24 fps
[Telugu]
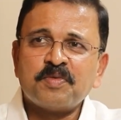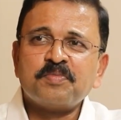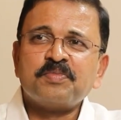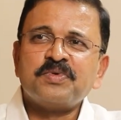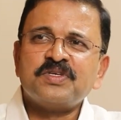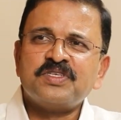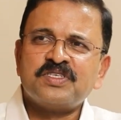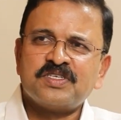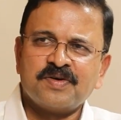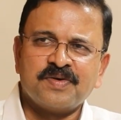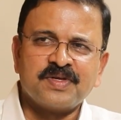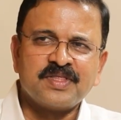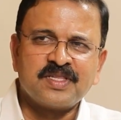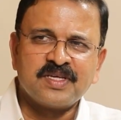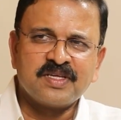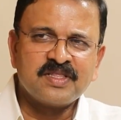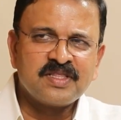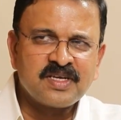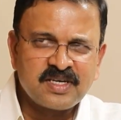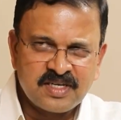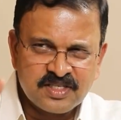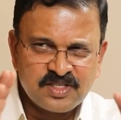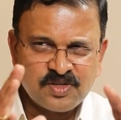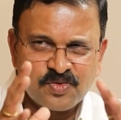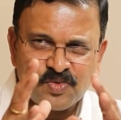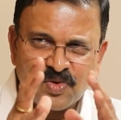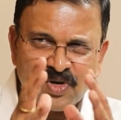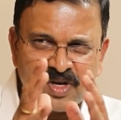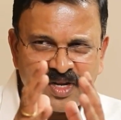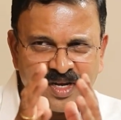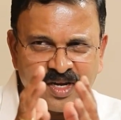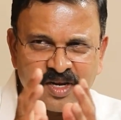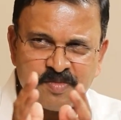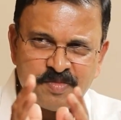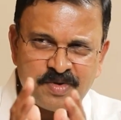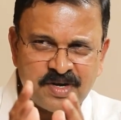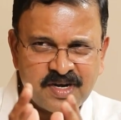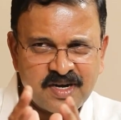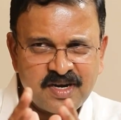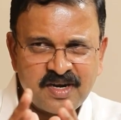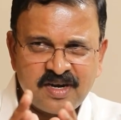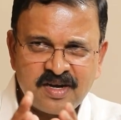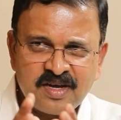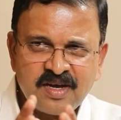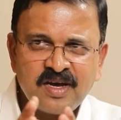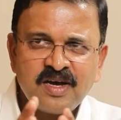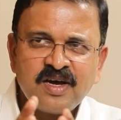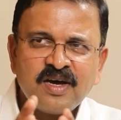పంపించాం అంతే దట్ ఈస్ ద ఓన్లీ
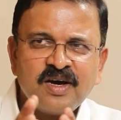లిమిటెడ్